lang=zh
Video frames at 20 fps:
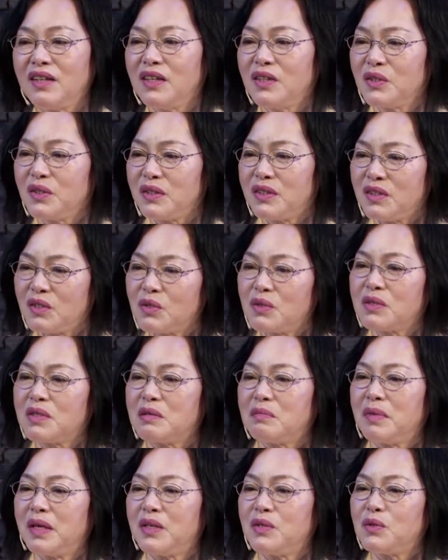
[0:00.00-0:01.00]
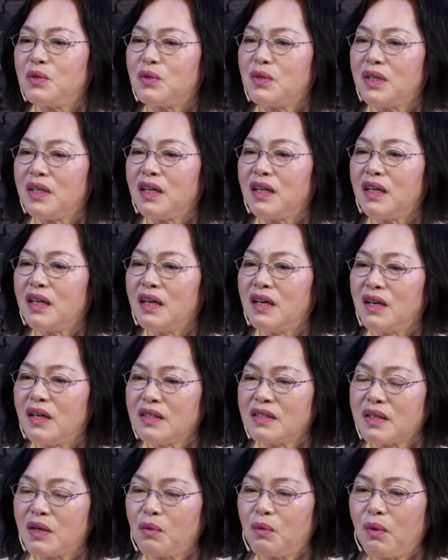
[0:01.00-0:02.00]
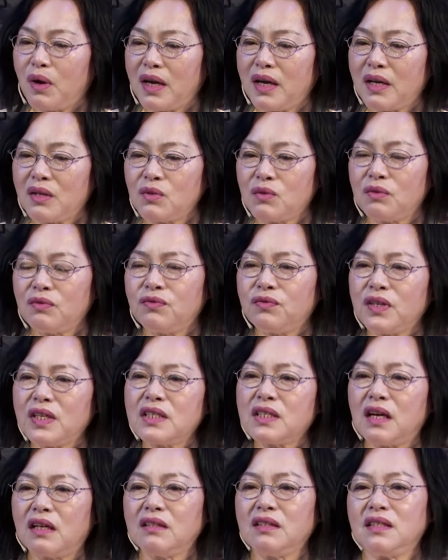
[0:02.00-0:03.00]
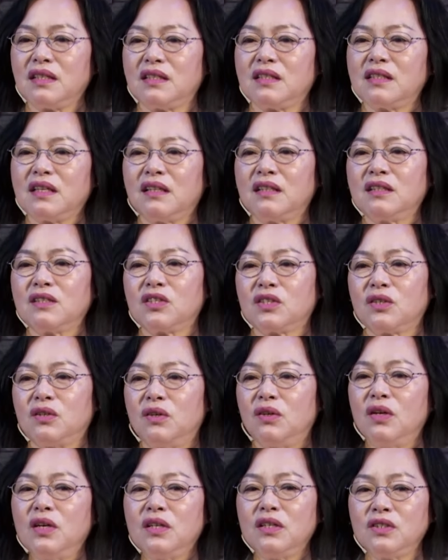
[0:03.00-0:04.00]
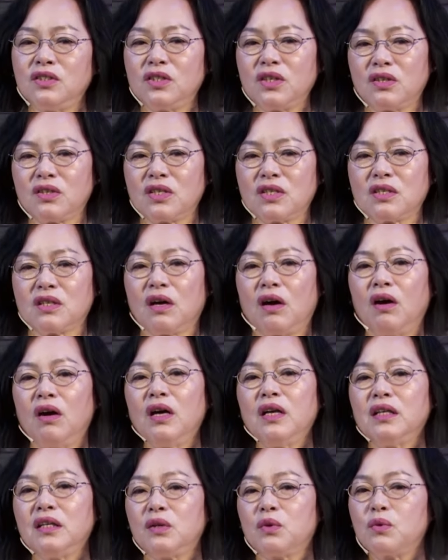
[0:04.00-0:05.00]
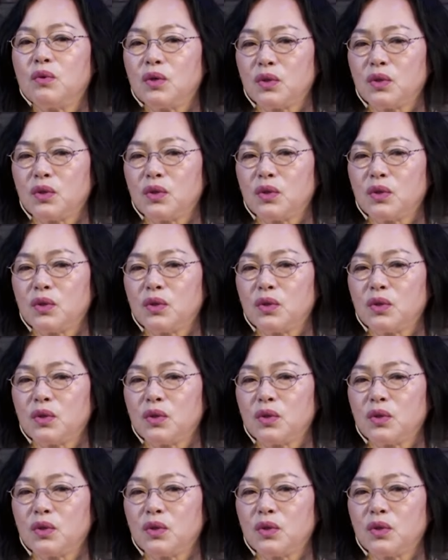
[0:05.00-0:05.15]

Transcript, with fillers: 所以弟兄姊妹，如果你在患难中非常紧张的时候，你就要知道，你过